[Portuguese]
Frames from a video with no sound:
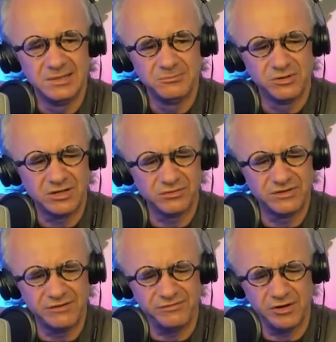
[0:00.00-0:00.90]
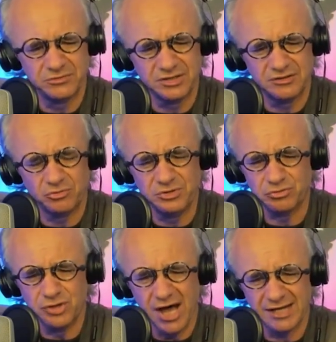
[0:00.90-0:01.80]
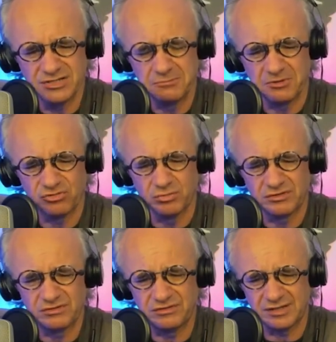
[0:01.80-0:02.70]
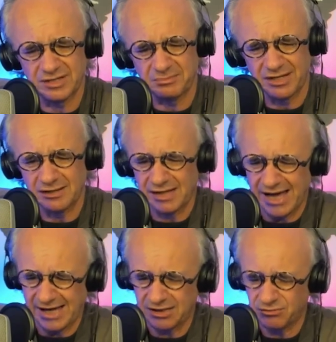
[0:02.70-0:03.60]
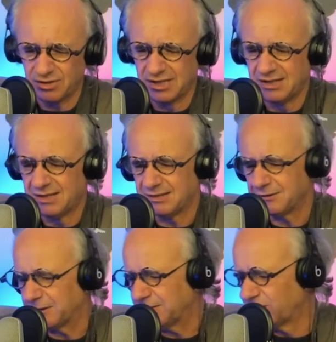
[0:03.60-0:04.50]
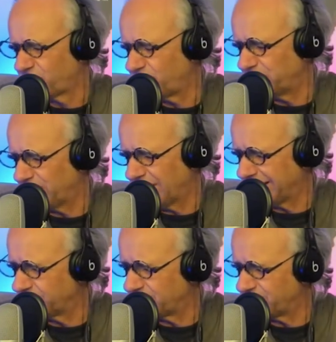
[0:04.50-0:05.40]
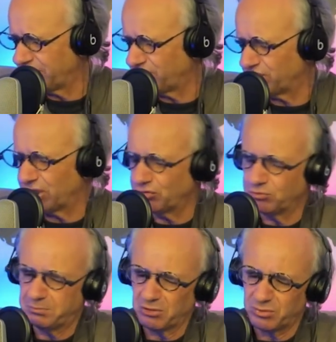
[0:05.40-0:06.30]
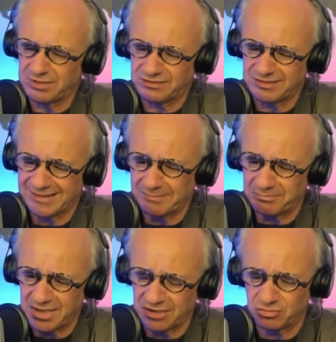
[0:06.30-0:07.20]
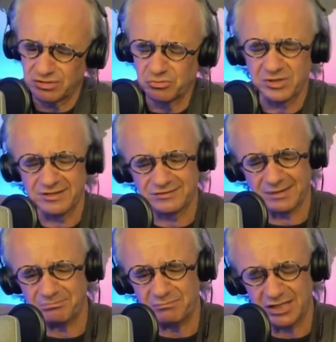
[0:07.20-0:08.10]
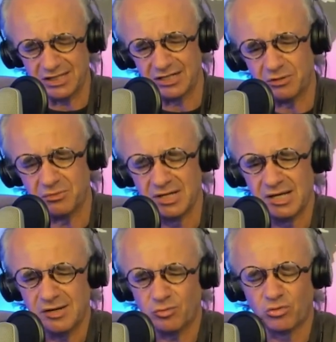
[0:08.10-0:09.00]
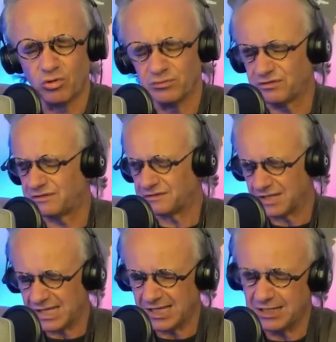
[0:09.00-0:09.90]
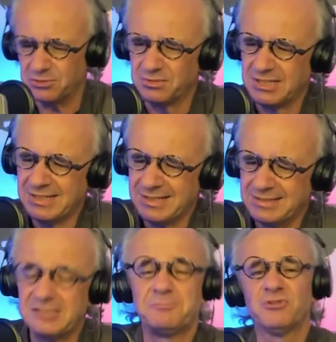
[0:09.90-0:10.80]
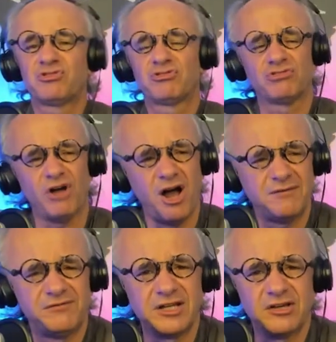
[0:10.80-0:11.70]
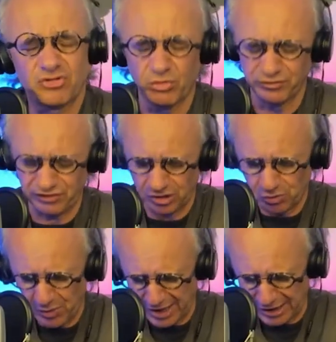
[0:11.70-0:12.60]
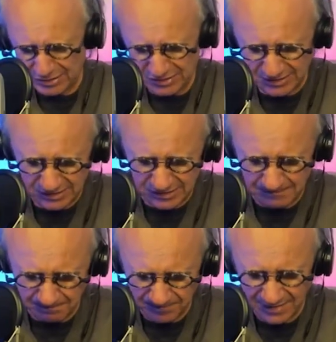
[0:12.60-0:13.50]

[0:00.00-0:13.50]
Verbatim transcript: por causa da falta da humildade, pessoas que se rebelaram, é, não se humilharam de jeito nenhum para um ensinamento, não receberam um conselho e depois sofrem as consequências.